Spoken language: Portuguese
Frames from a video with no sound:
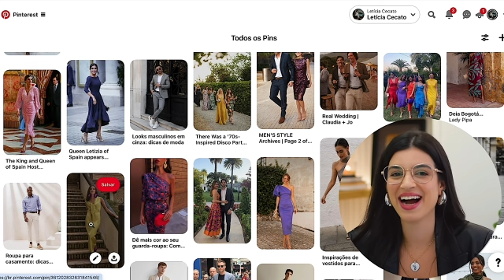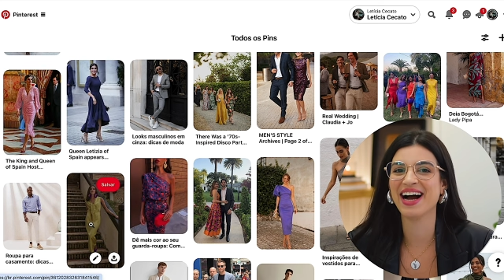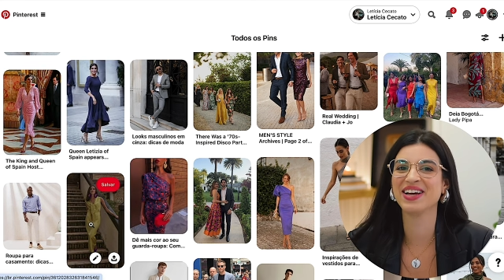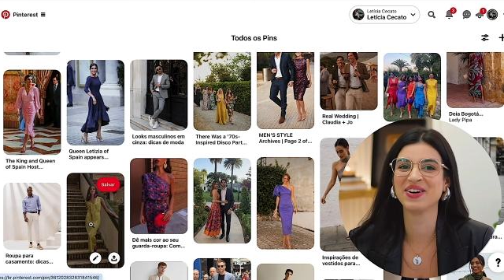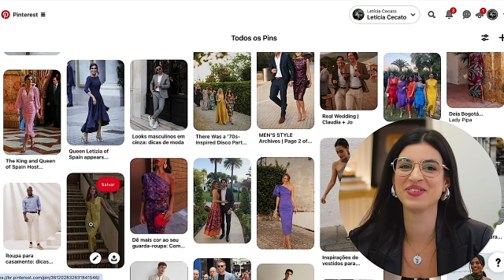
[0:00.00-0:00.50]

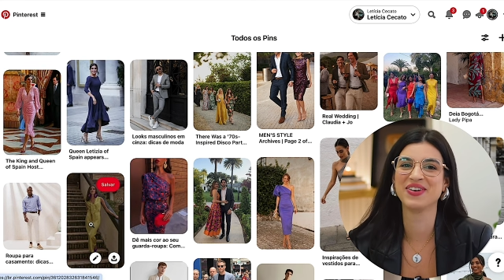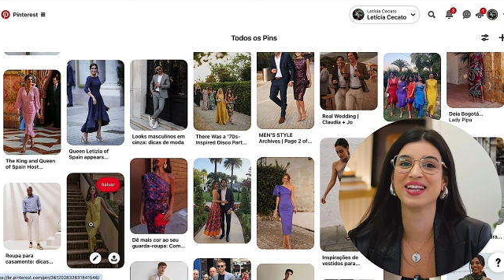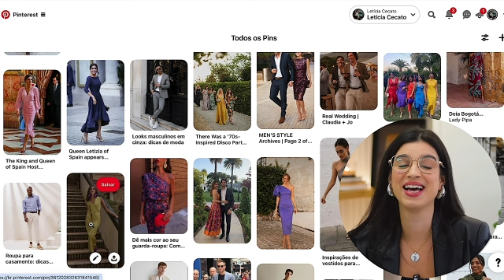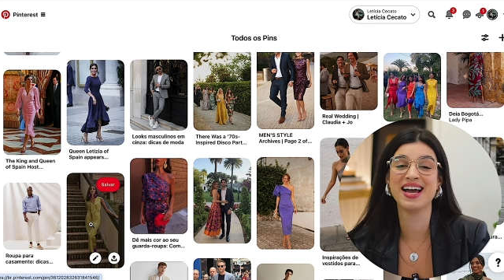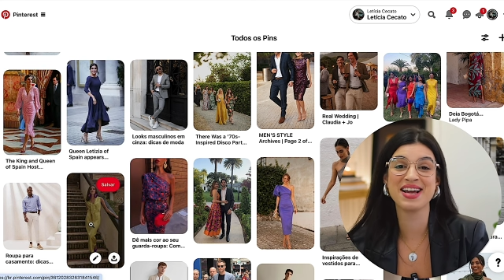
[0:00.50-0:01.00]
Aí eu
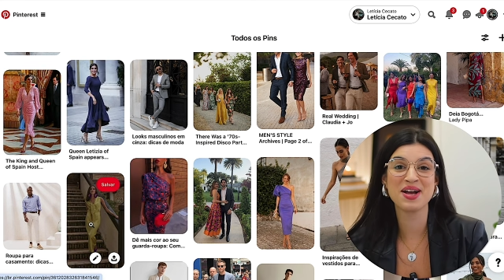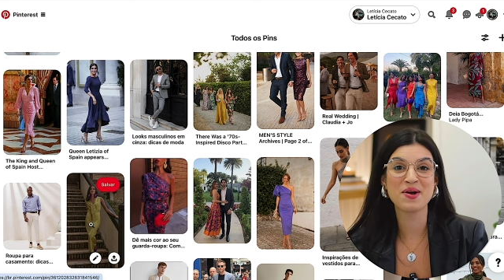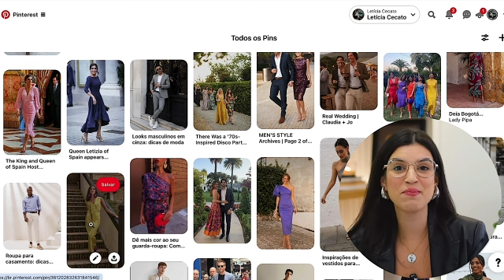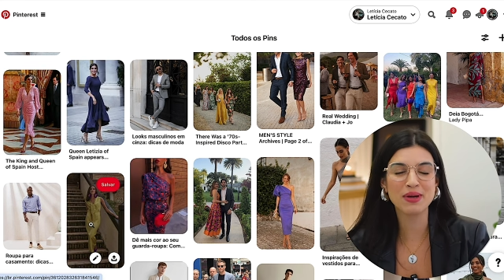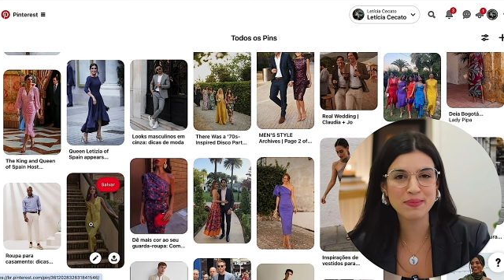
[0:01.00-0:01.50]
falei:
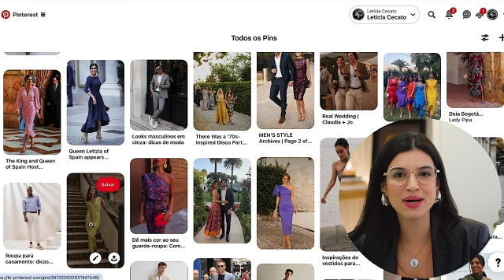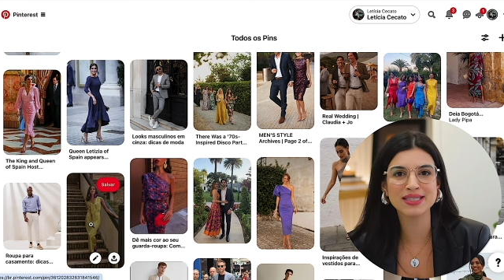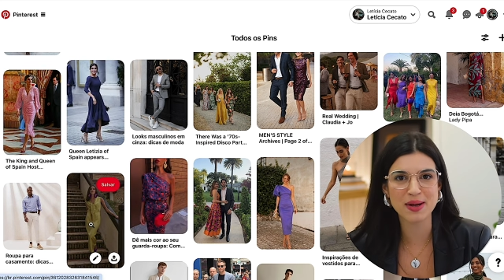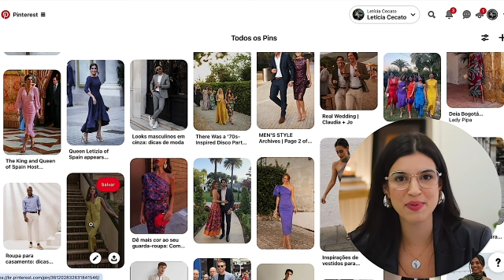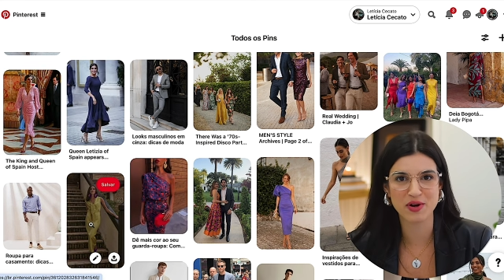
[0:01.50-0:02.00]
Me
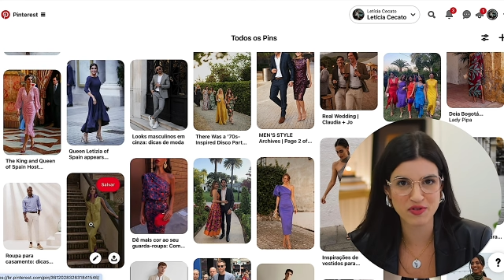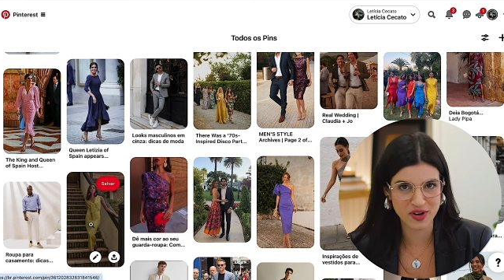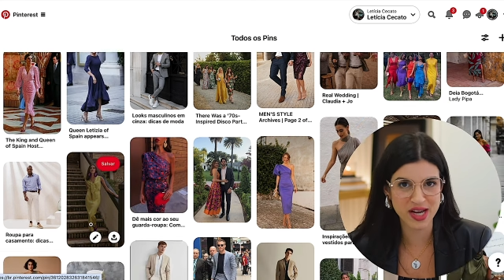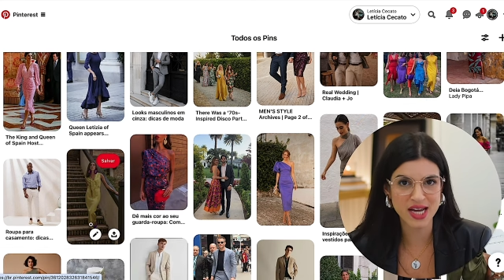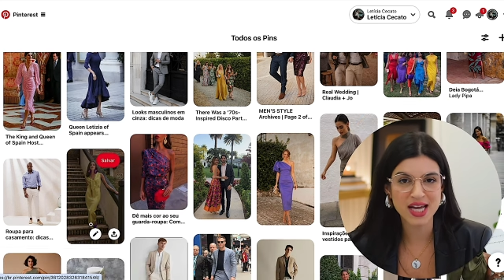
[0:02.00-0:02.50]
manda pra eu
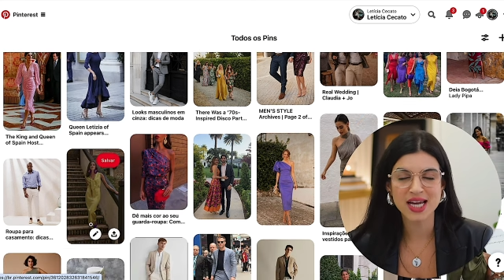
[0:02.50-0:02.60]
ver.